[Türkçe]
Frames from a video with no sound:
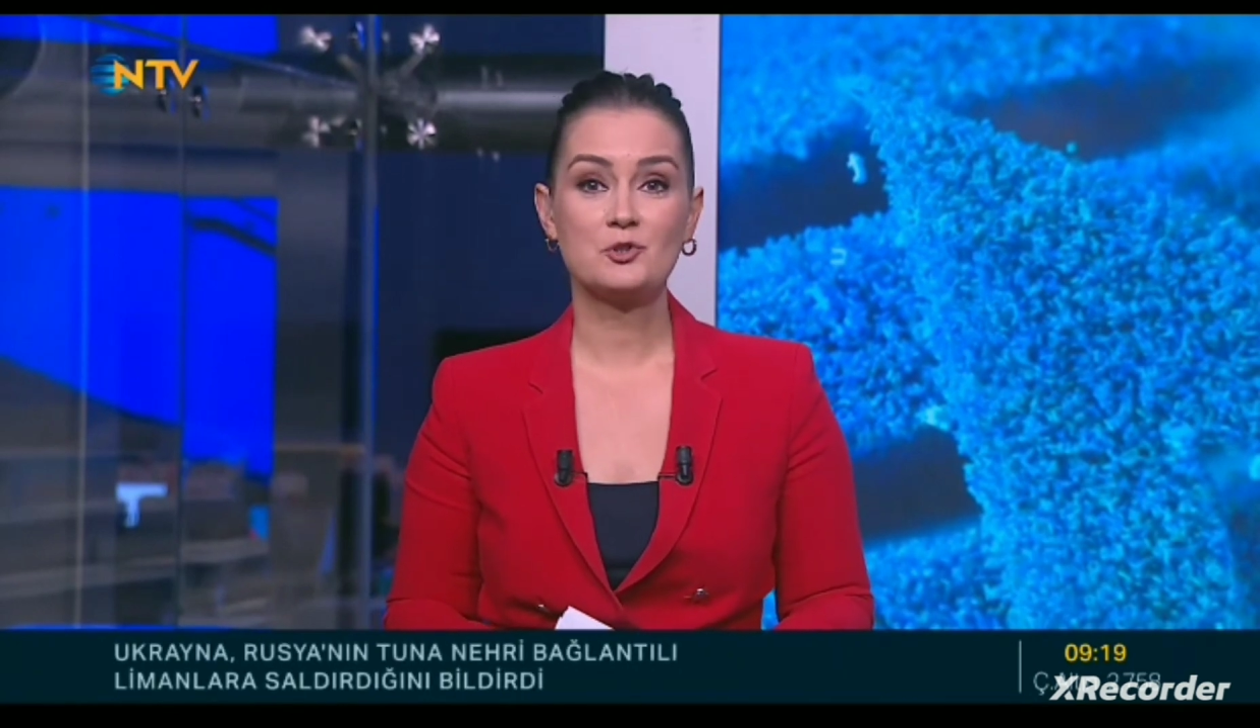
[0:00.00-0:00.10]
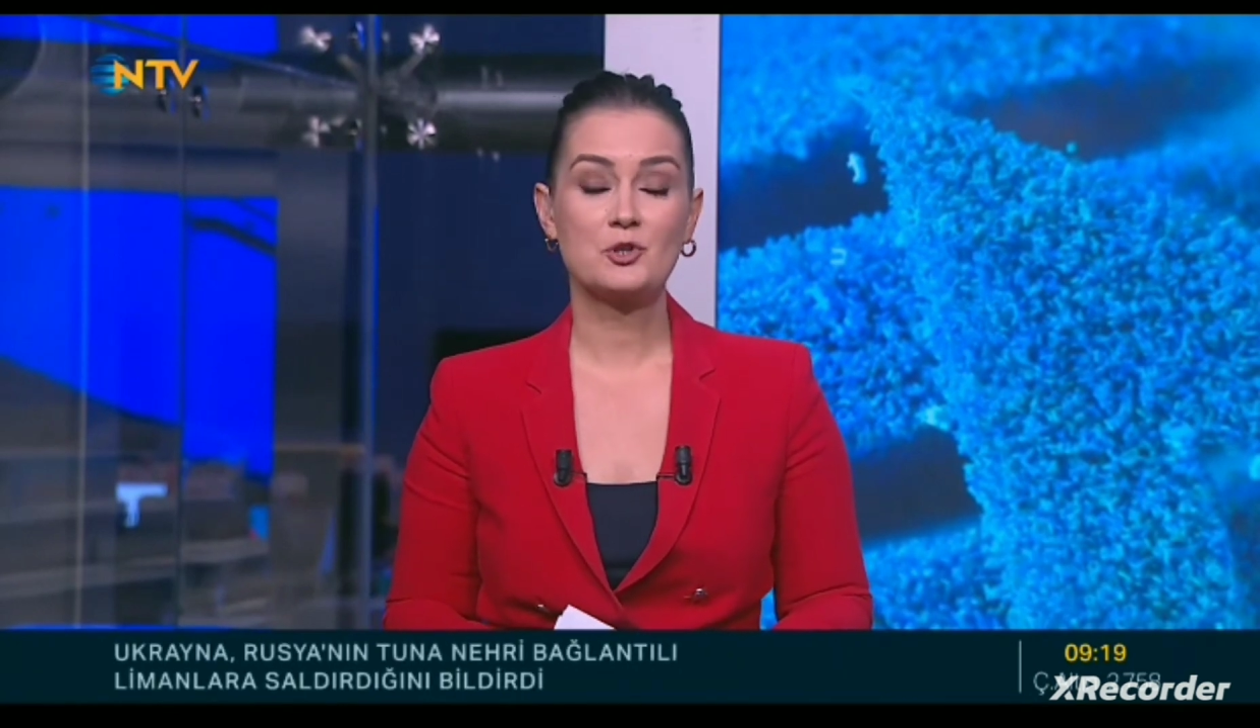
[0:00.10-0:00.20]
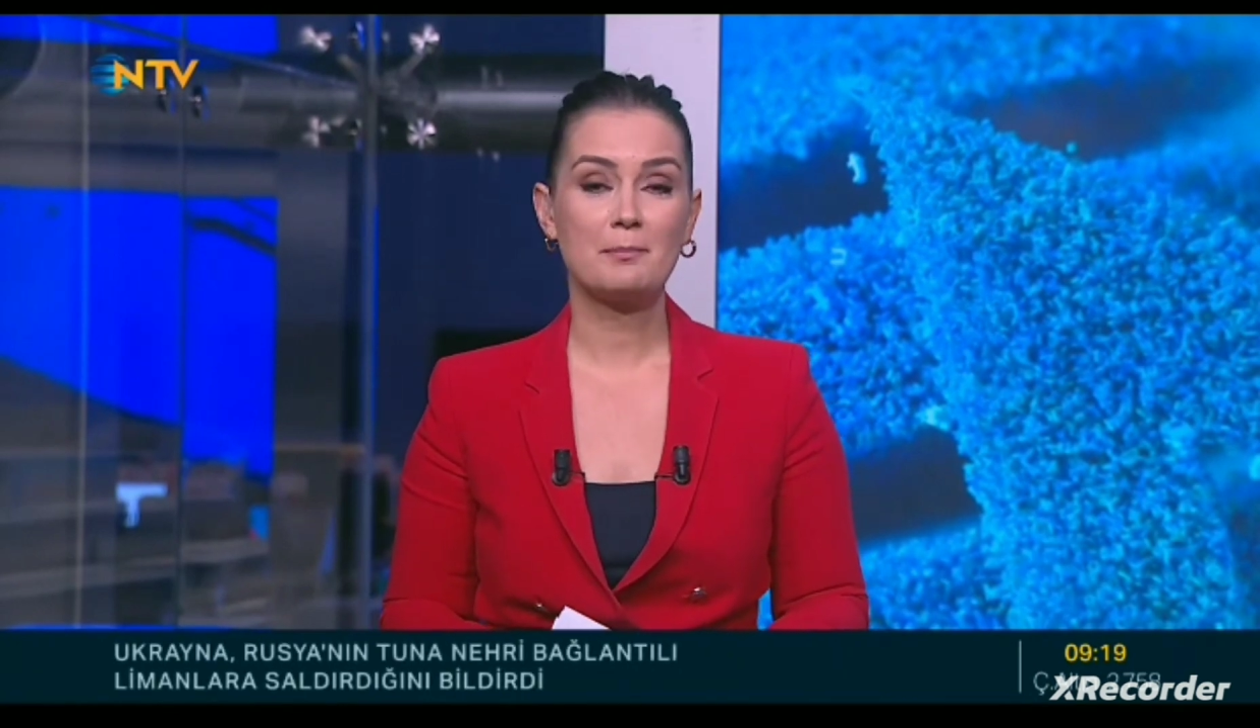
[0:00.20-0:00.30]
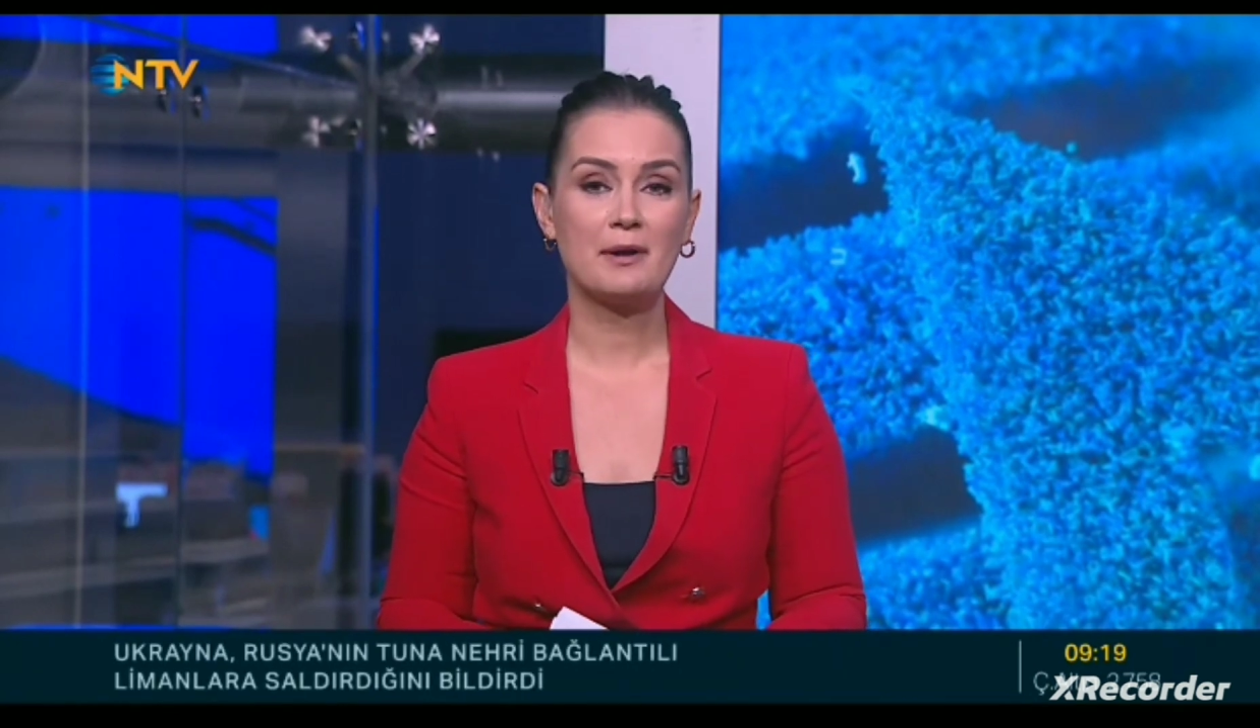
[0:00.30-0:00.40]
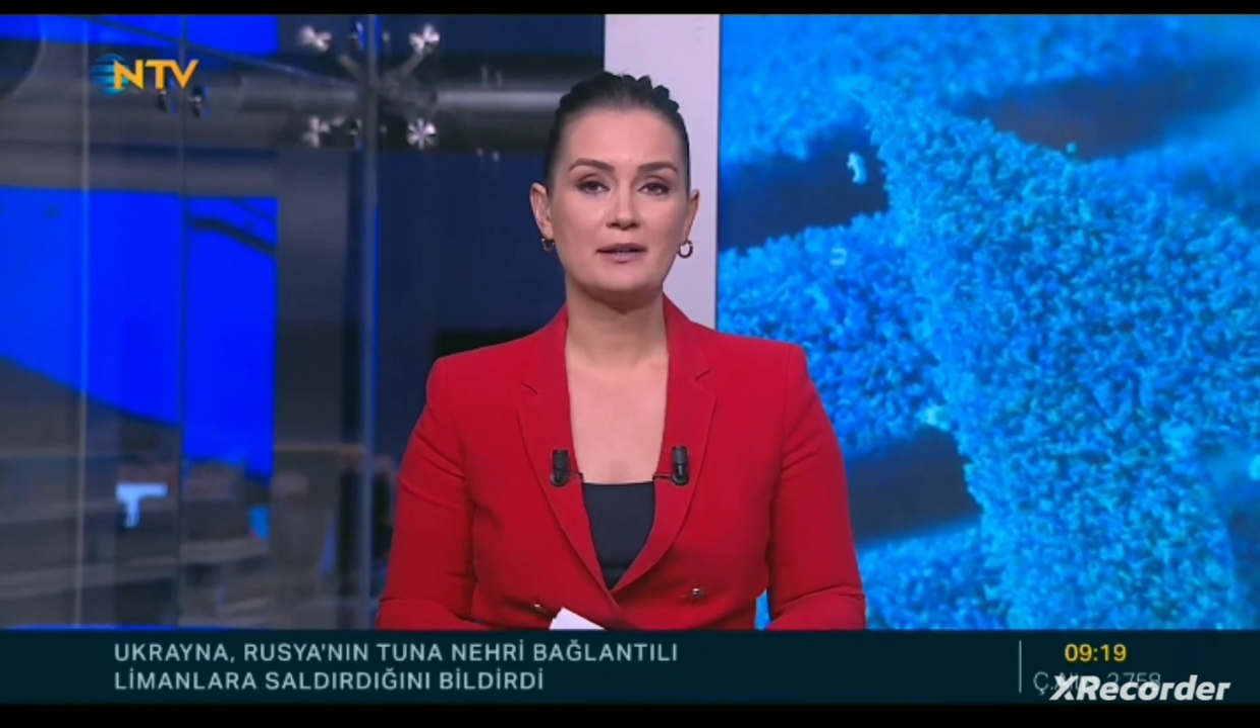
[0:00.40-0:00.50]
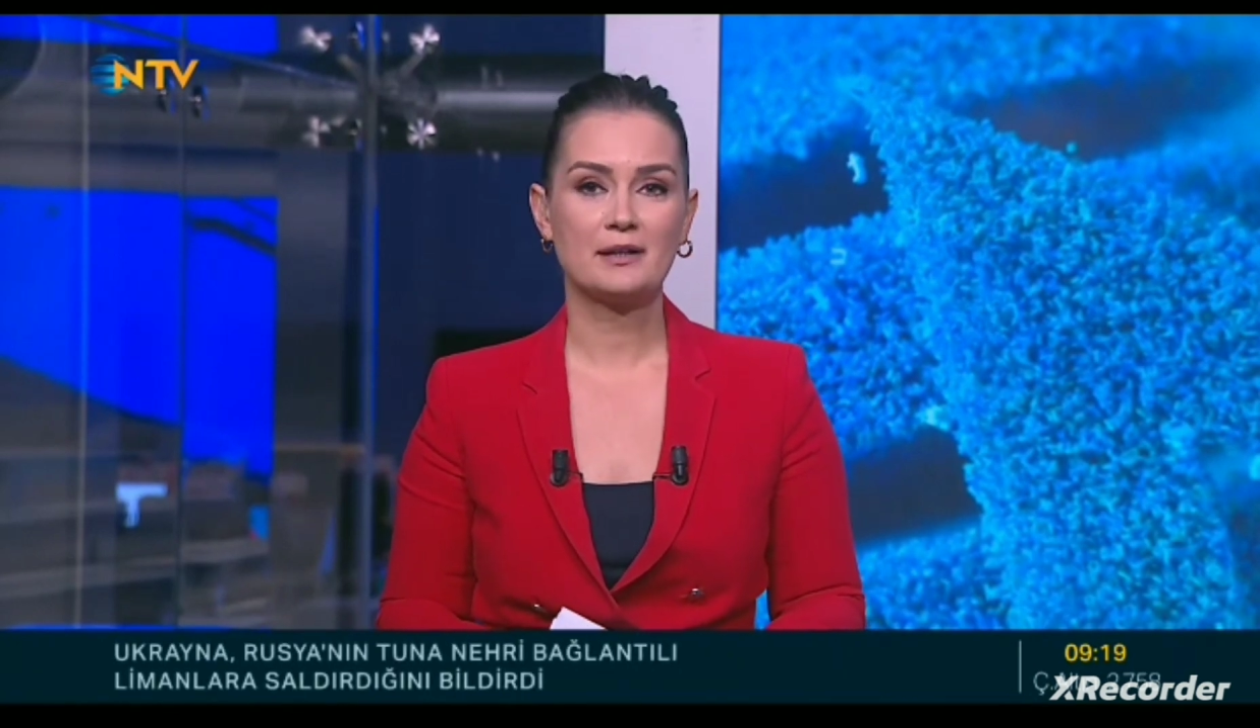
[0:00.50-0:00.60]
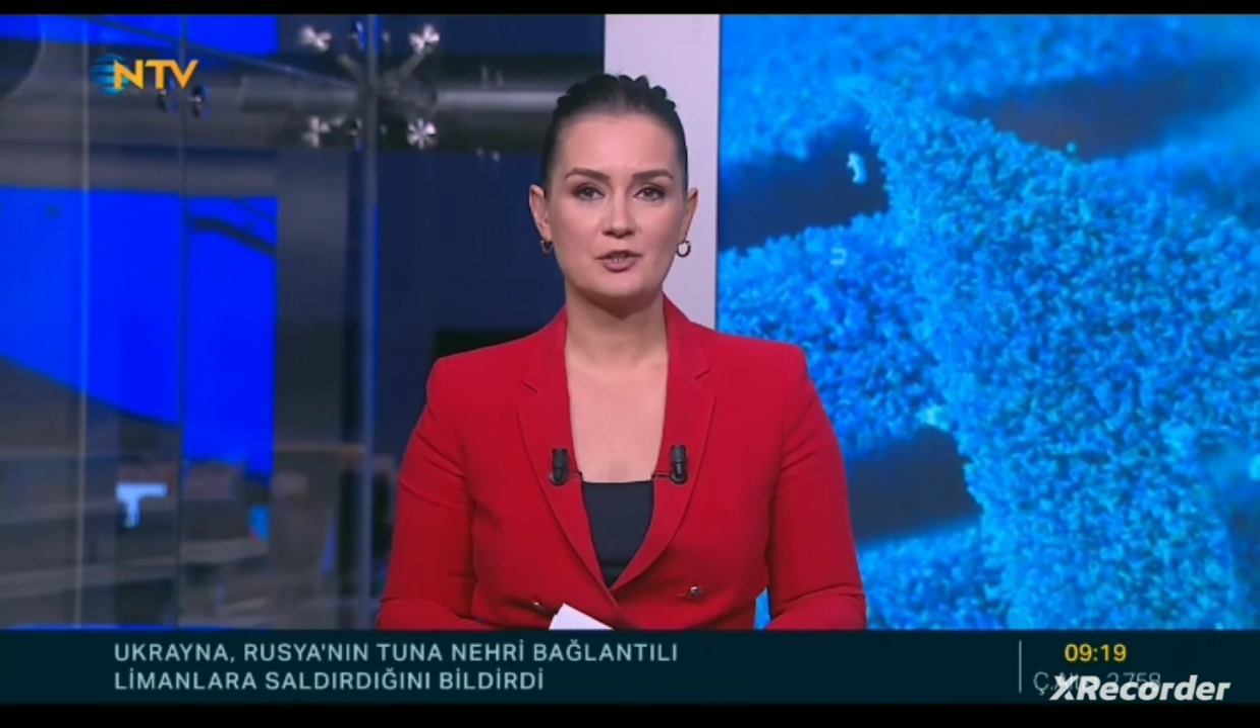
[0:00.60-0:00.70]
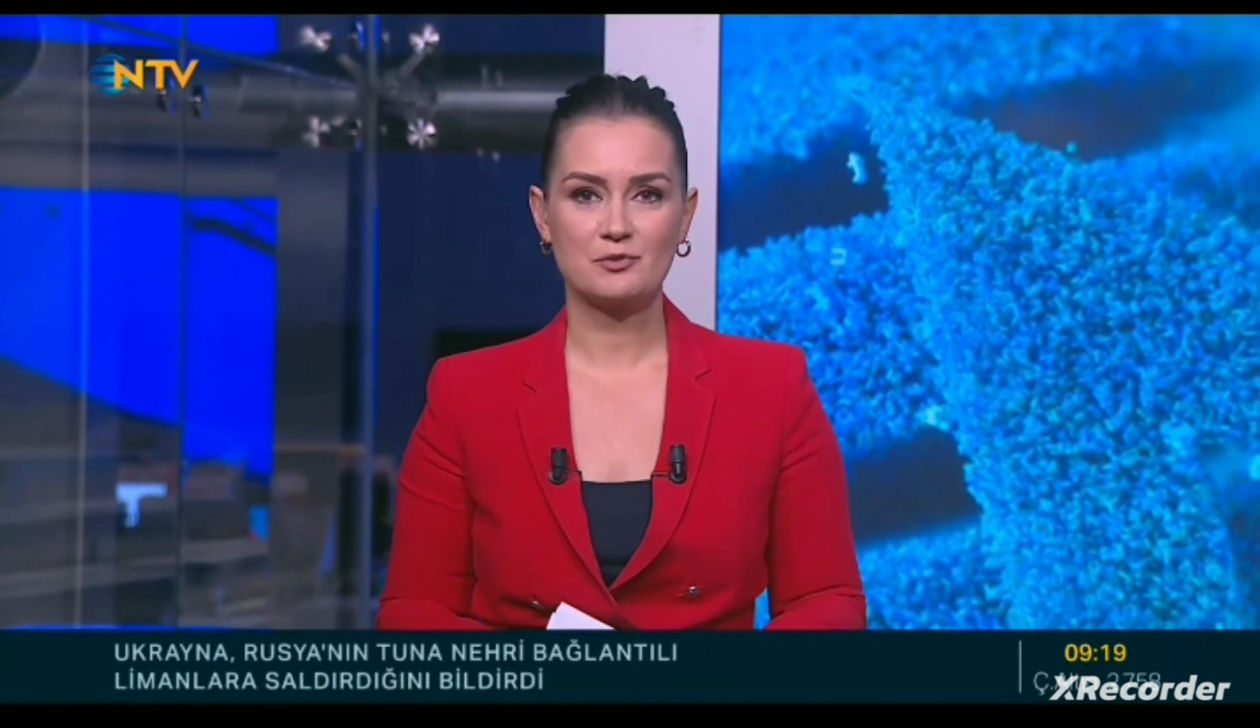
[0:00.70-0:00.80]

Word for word: bir şapel